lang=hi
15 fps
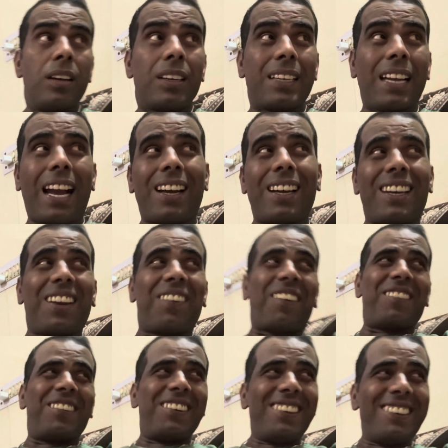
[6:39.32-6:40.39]
क्या कर रहे
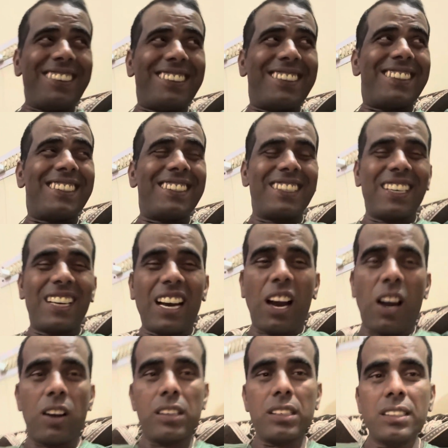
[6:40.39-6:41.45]
बाबू
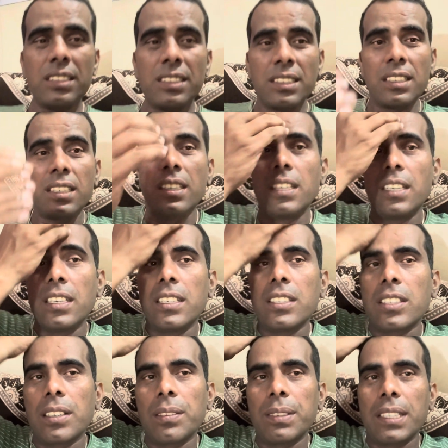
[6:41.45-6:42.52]
और
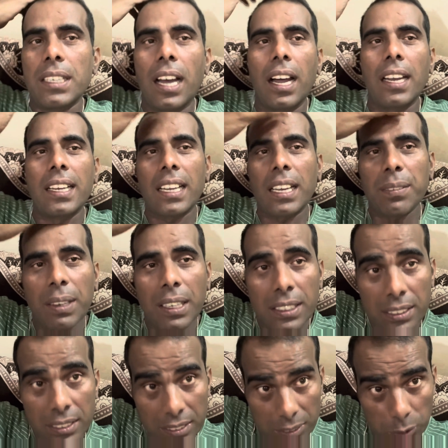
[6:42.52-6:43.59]
अभी नहाने के बाद
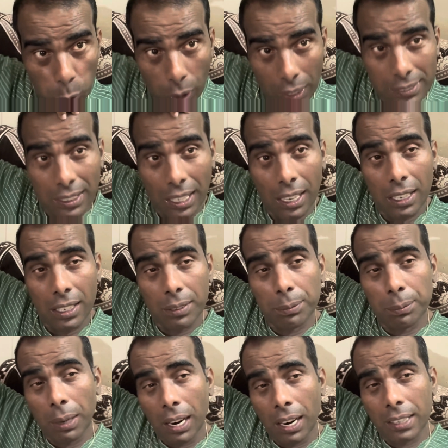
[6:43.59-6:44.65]
थोड़ा सा
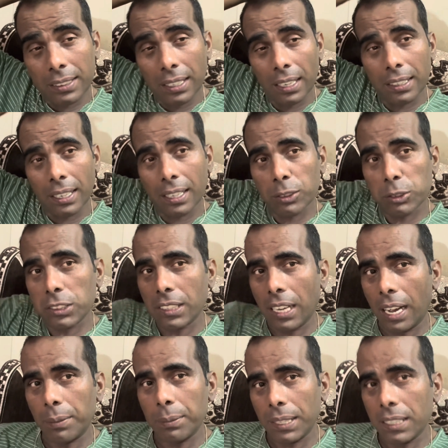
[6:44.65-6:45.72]
बाहर जाना है कुछ
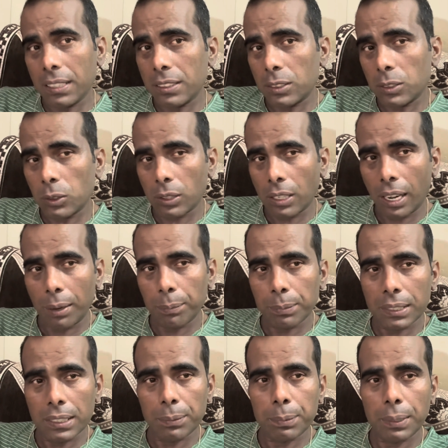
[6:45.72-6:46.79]
काम है तो काम भी
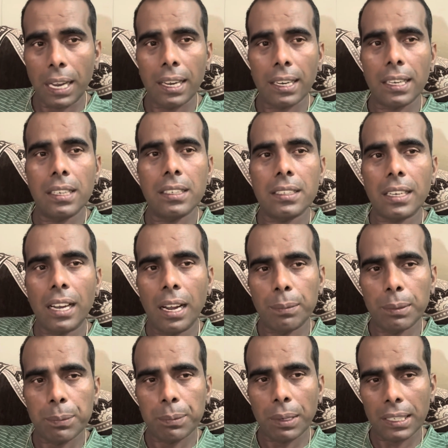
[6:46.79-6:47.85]
निपटाएंगे काम
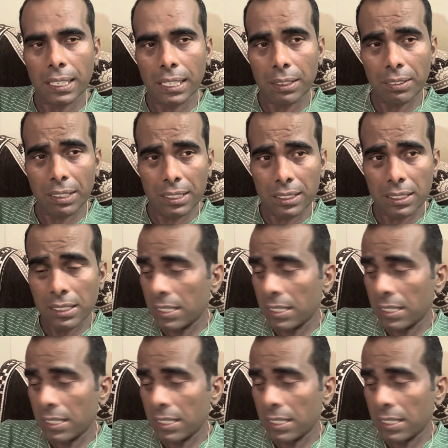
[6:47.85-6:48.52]
निपटाने के बाद